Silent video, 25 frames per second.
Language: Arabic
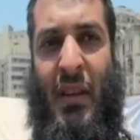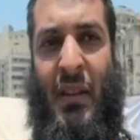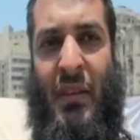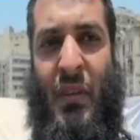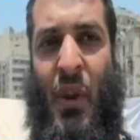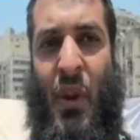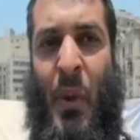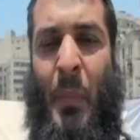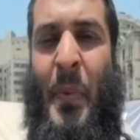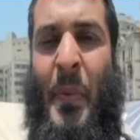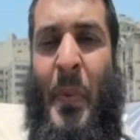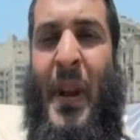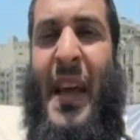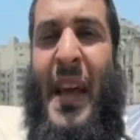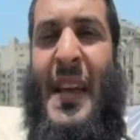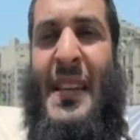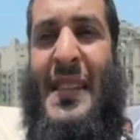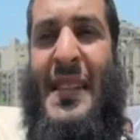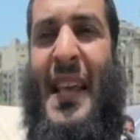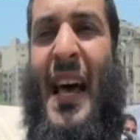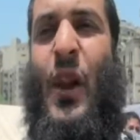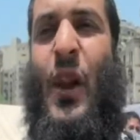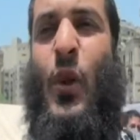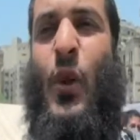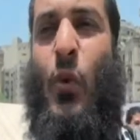ان ربنا
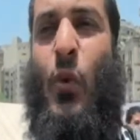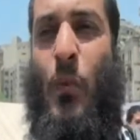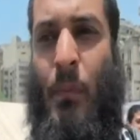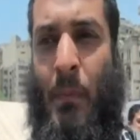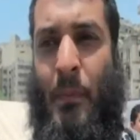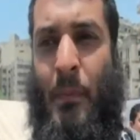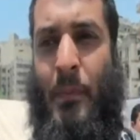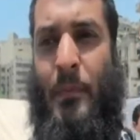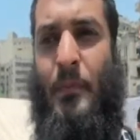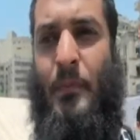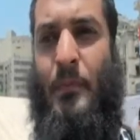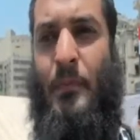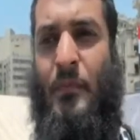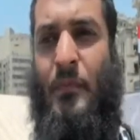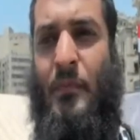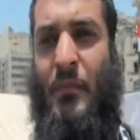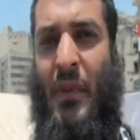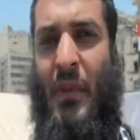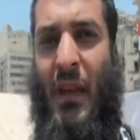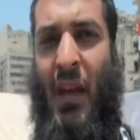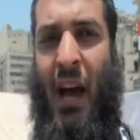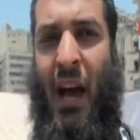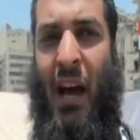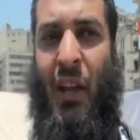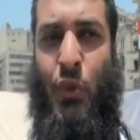يسالهم
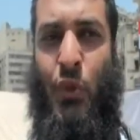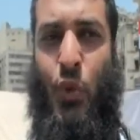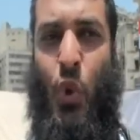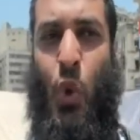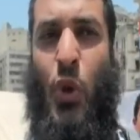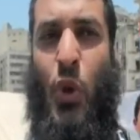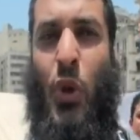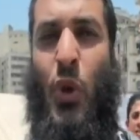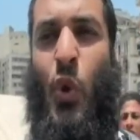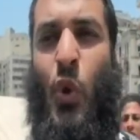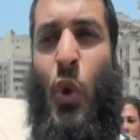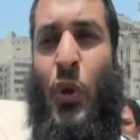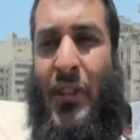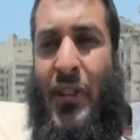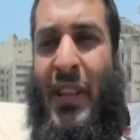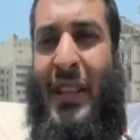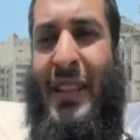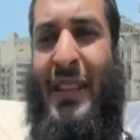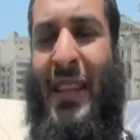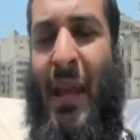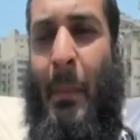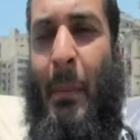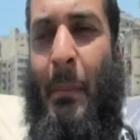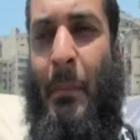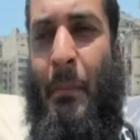عن كل نقطه
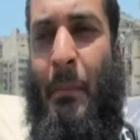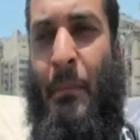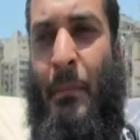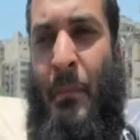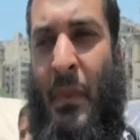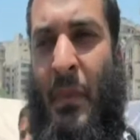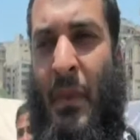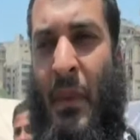دم